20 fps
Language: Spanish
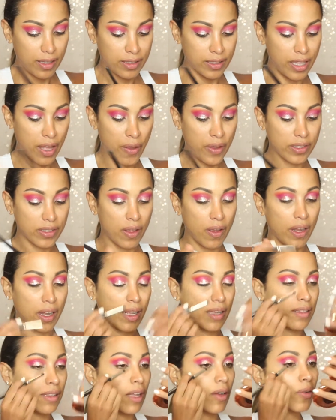deben saber
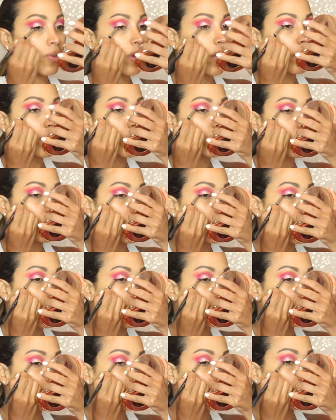que esta es una de mis
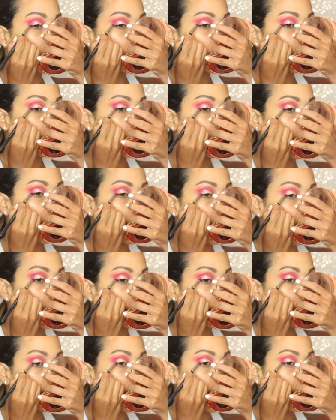sombras
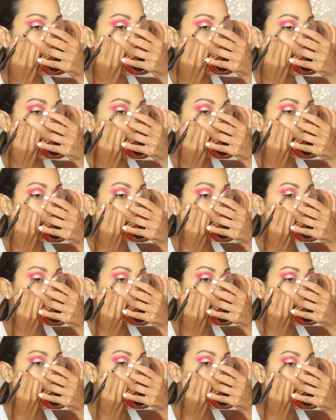negras favoritas.
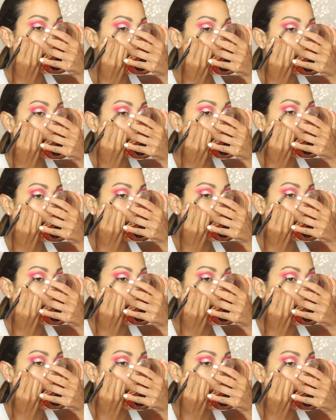Y lo que voy a hacer es
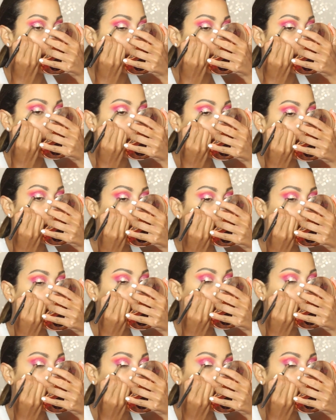agregar un